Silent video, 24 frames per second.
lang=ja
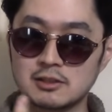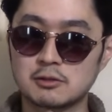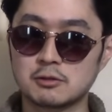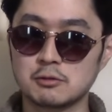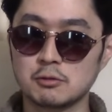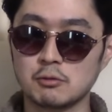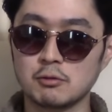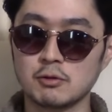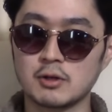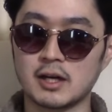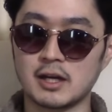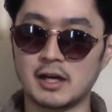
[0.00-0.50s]

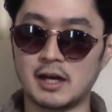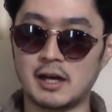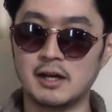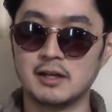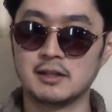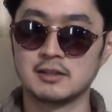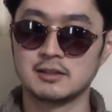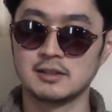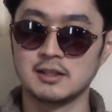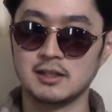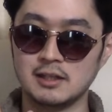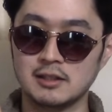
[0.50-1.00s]
今日から
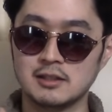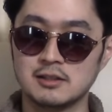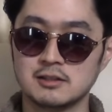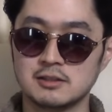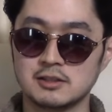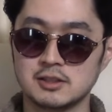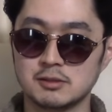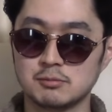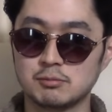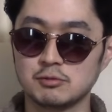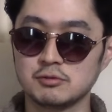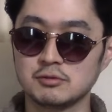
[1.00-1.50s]
ね
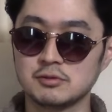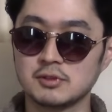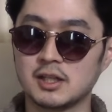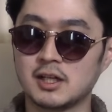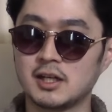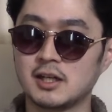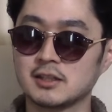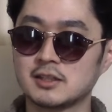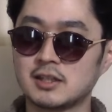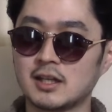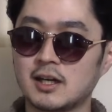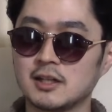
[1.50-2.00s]
自分
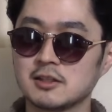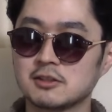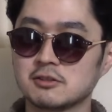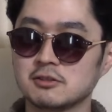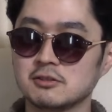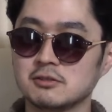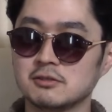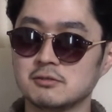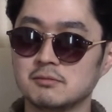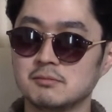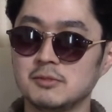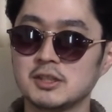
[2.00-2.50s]
が高
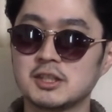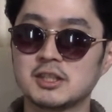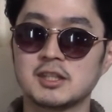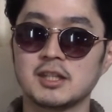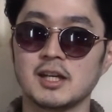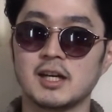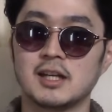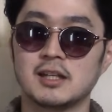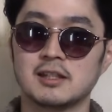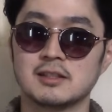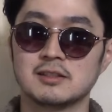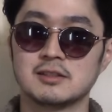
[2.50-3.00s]
須
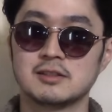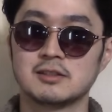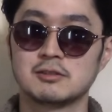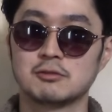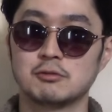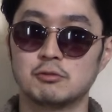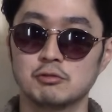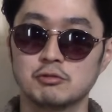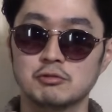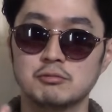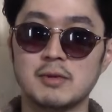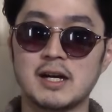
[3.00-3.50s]
幹也
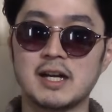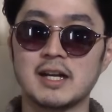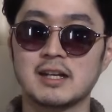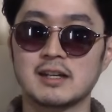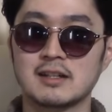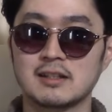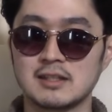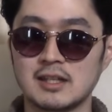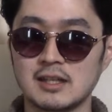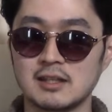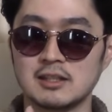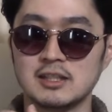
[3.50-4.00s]
と生まれ、
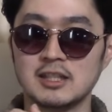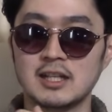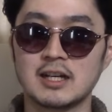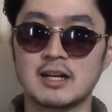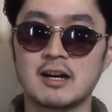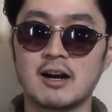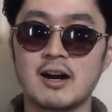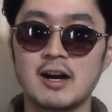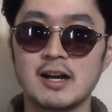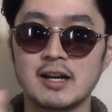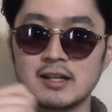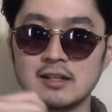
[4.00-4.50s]
ね、入れ
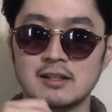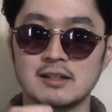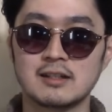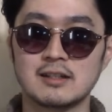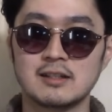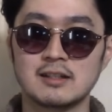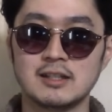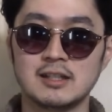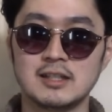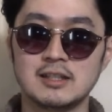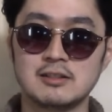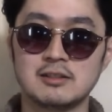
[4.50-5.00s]
替わ
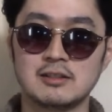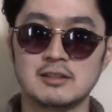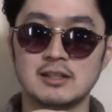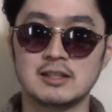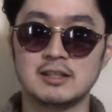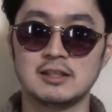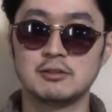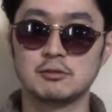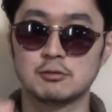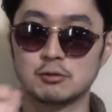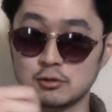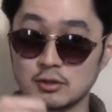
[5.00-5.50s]

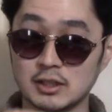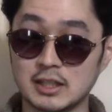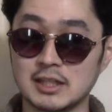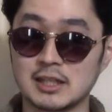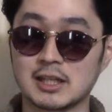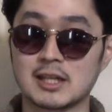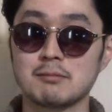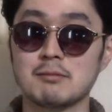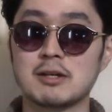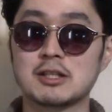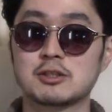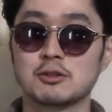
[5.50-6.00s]
ることが
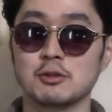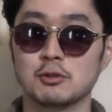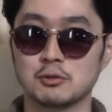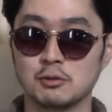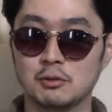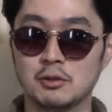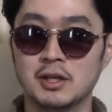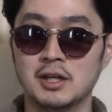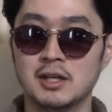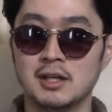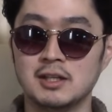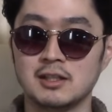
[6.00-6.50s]
できますよ
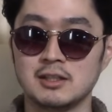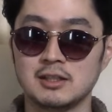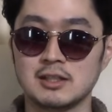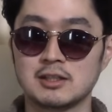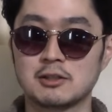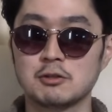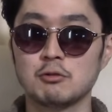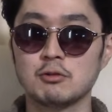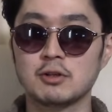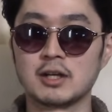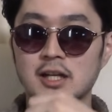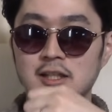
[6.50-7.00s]
と、
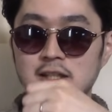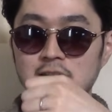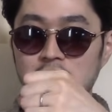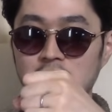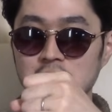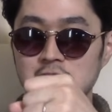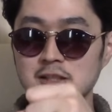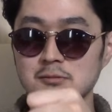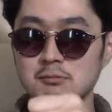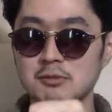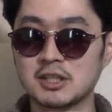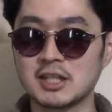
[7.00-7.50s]
今日から
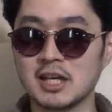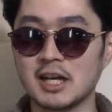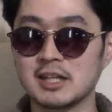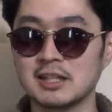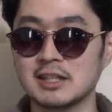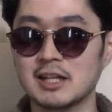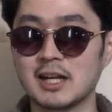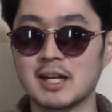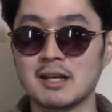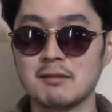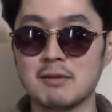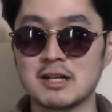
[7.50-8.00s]
高須幹也
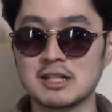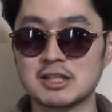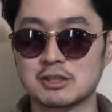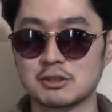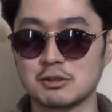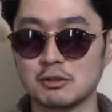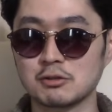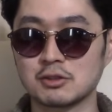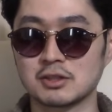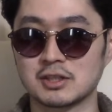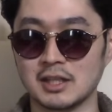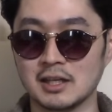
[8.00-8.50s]
になれま
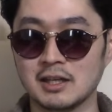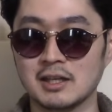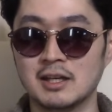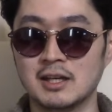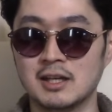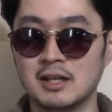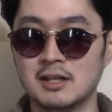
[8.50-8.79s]
すよって、